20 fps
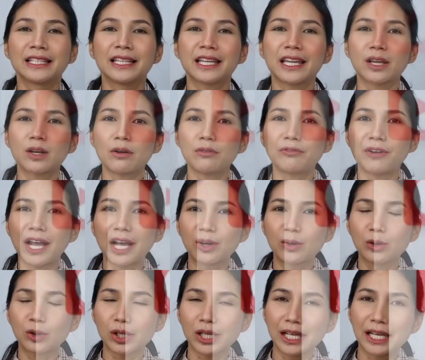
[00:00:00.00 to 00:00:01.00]
ยังไงก็ฝาก
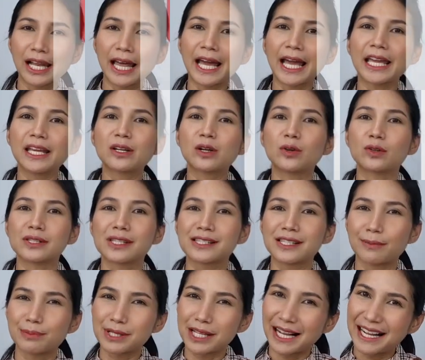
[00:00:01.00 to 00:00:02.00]
กดไลค์กด
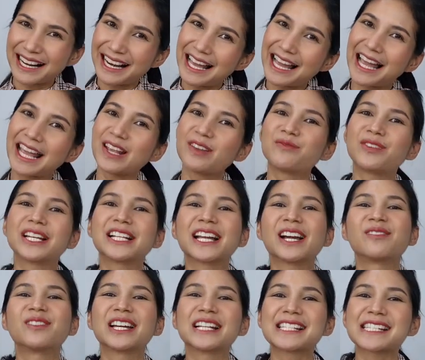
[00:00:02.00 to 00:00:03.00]
Subscribe เป็น
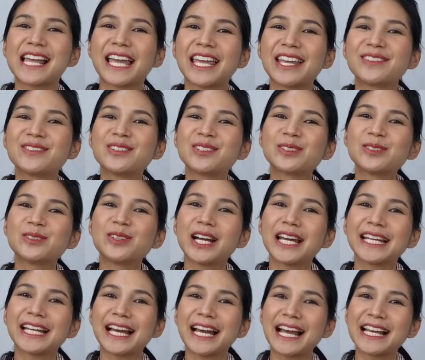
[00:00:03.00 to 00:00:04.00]
กำลังใจให้กุ้งด้
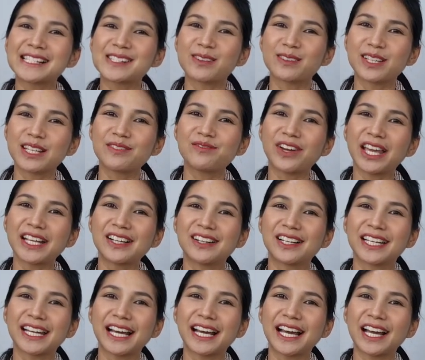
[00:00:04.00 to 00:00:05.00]
วยนะคะสำหรับนี้ไป
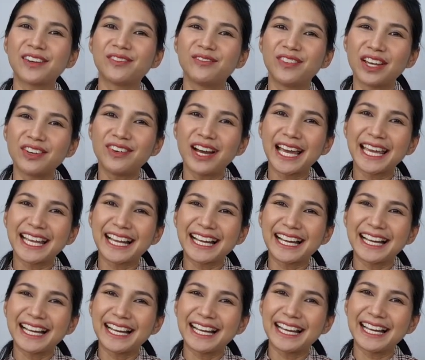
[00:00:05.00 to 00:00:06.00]
ก่อนนะคะ บ๊ายบาย
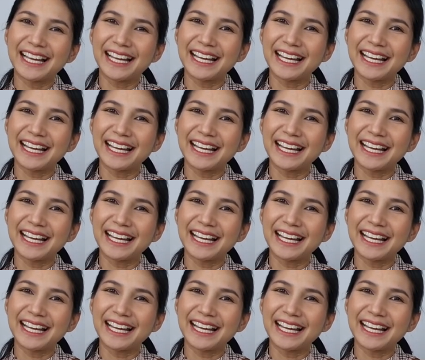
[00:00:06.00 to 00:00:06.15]
ค่ะ